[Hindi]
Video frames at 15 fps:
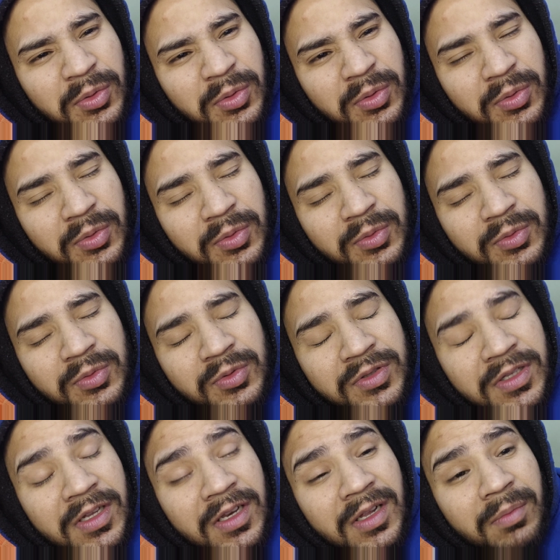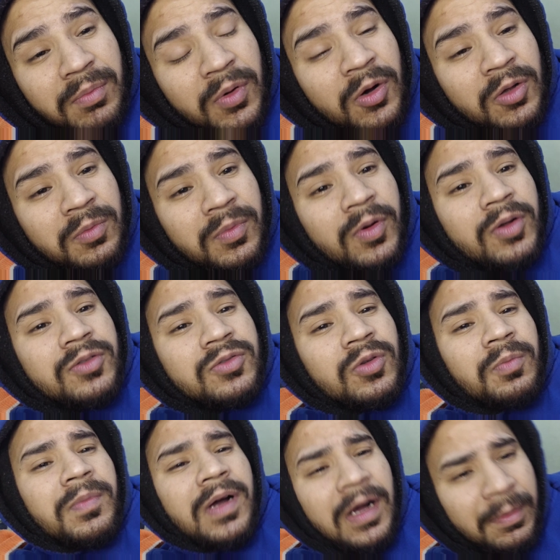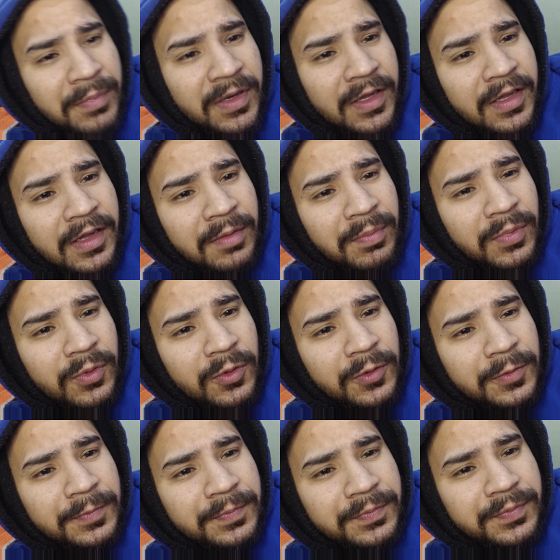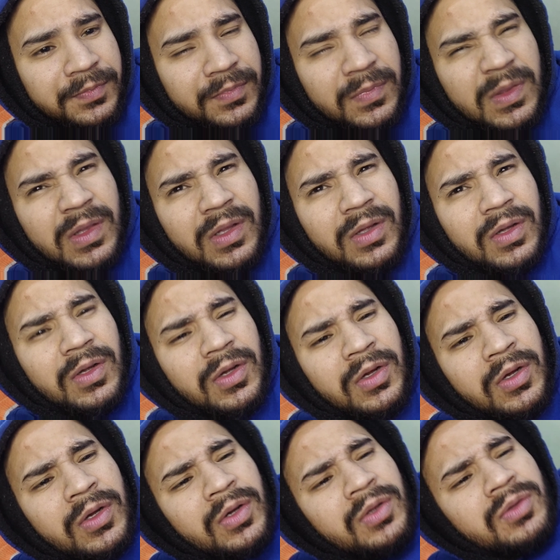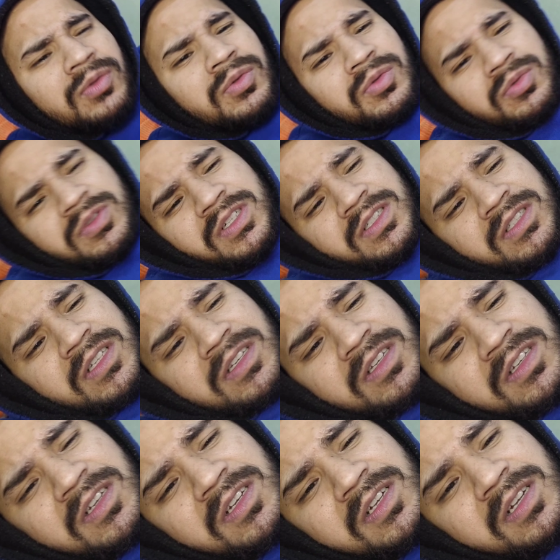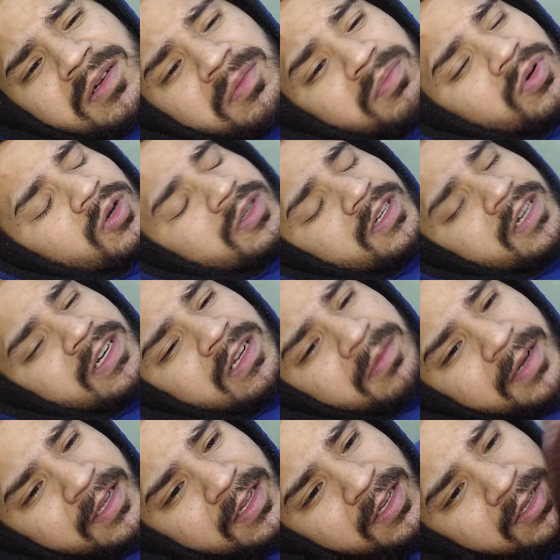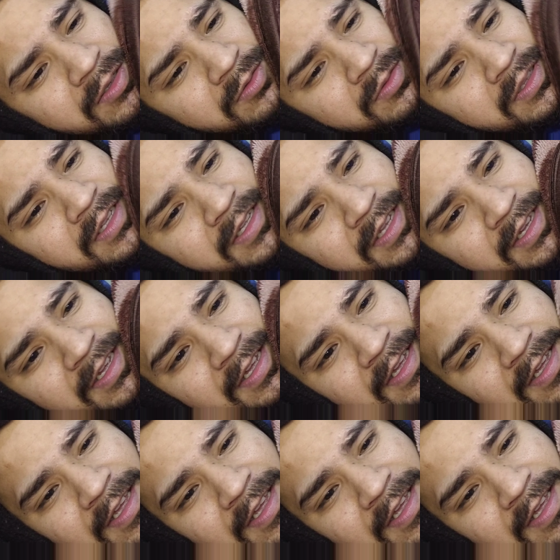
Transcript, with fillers: तो उसके लिए बहुत बहुत शुभकामनाएं आपको तो जैसे कि बहुत ठंड है भाई तो देखिए